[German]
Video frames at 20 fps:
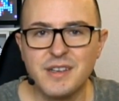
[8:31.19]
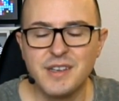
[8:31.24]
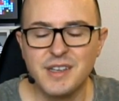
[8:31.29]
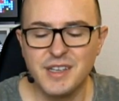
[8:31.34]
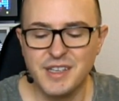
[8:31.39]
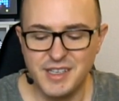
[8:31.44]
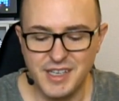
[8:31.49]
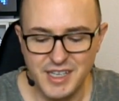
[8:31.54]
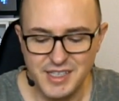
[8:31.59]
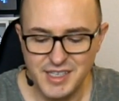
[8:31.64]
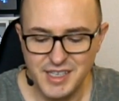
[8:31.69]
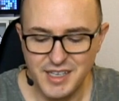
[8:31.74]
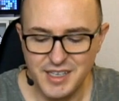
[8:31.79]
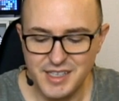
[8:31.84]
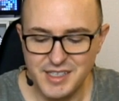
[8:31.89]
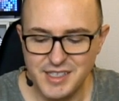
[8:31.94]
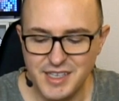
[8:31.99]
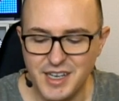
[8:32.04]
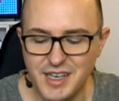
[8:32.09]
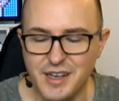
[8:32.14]
Ich kann es ja
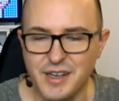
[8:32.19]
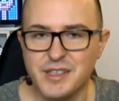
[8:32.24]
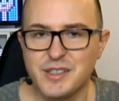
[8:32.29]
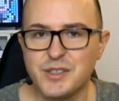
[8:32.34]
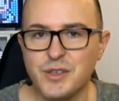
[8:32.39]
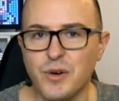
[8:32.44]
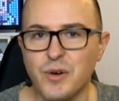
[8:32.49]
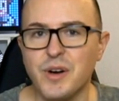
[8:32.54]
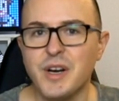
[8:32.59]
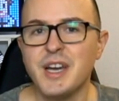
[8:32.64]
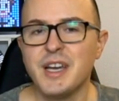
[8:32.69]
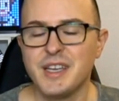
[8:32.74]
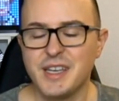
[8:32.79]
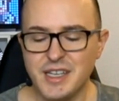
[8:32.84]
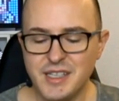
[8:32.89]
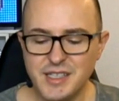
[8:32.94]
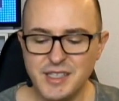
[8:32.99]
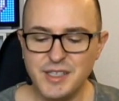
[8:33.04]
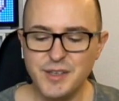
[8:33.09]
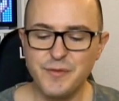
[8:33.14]
anders sagen. So,
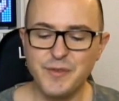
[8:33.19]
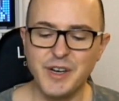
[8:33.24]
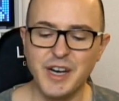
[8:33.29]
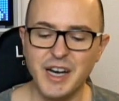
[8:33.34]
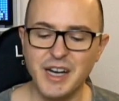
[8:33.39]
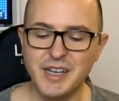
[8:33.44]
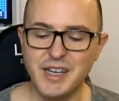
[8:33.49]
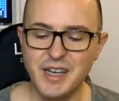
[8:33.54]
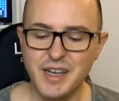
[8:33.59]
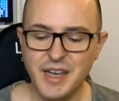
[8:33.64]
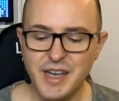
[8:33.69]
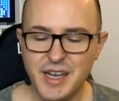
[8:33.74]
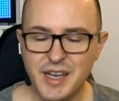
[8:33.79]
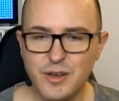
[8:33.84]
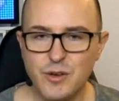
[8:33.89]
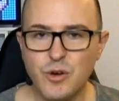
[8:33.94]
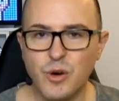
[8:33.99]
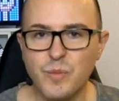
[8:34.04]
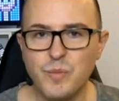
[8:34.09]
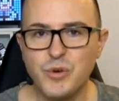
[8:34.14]
jetzt ist die Frage
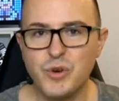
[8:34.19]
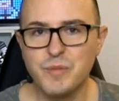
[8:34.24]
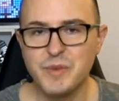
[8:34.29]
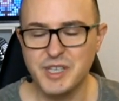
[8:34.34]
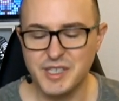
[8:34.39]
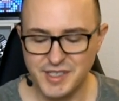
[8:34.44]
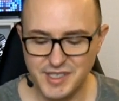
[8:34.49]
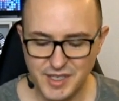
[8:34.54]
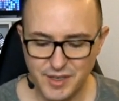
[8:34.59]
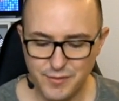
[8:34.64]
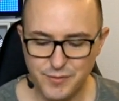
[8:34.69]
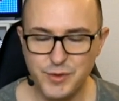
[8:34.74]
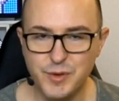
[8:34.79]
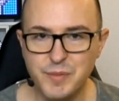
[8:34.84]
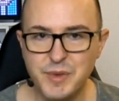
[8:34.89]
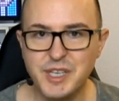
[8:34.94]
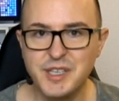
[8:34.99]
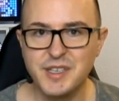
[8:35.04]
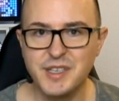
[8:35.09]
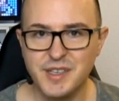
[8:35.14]
Kompromiss für
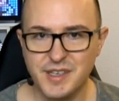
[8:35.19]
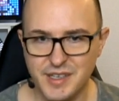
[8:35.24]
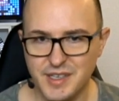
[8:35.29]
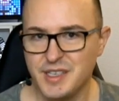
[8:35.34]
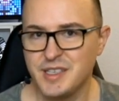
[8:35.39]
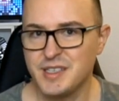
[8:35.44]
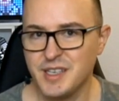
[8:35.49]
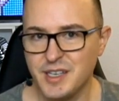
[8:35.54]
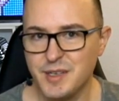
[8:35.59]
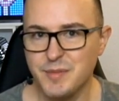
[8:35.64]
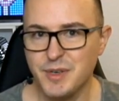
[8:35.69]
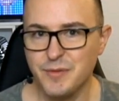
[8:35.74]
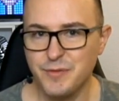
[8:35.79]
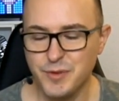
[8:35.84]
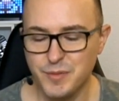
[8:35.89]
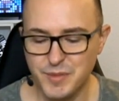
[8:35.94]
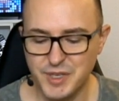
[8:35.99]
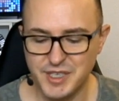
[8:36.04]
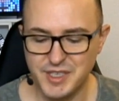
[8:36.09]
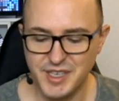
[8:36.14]
mich. Ich sage immer für
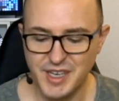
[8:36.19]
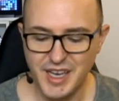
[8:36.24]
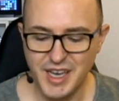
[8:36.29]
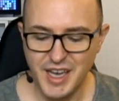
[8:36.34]
mich.